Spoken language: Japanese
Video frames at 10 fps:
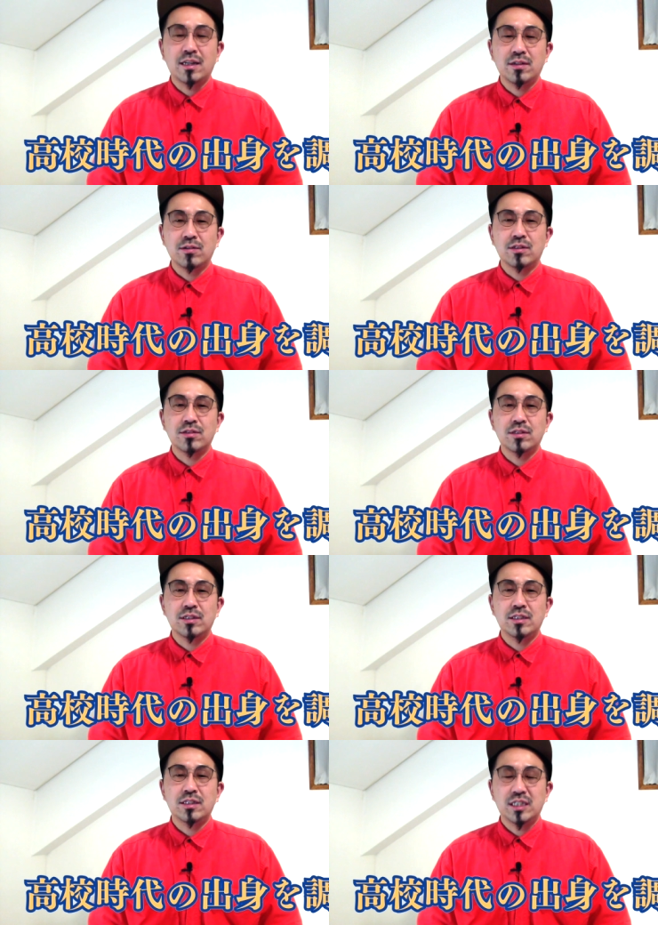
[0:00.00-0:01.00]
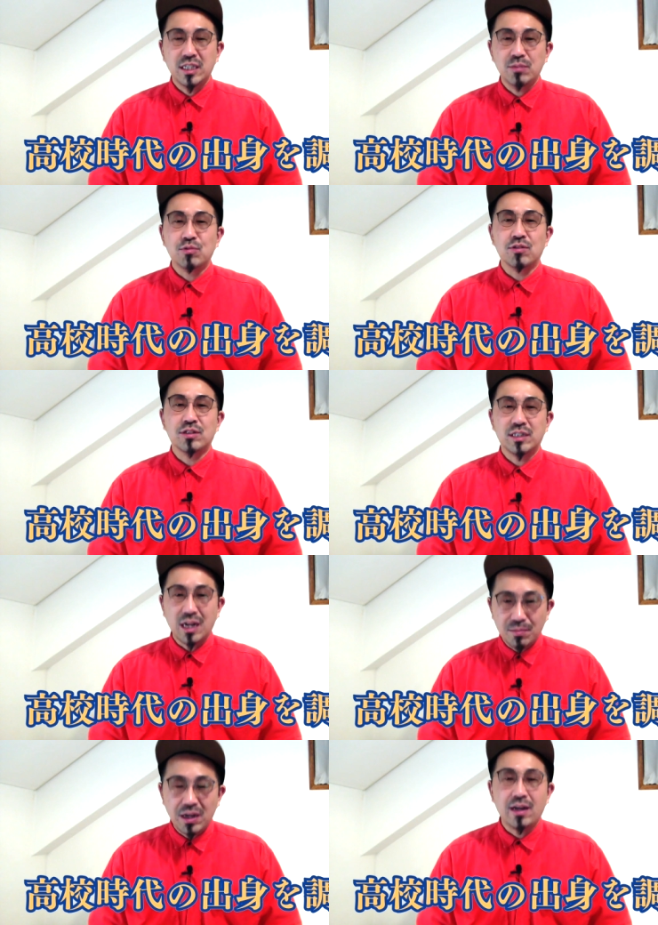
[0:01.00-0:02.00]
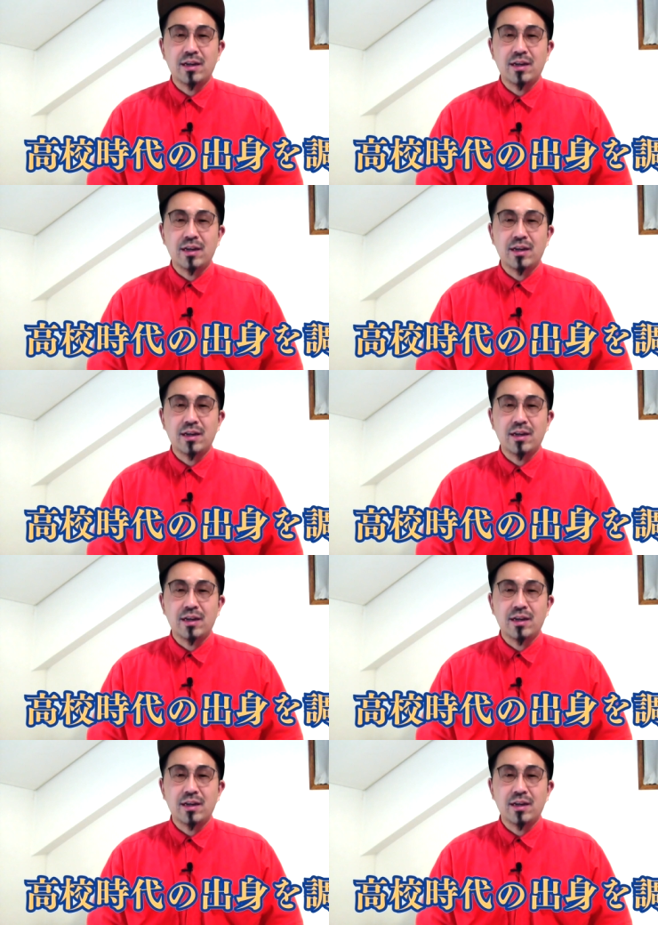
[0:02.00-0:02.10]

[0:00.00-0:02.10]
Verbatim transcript: の出身チームを調べ、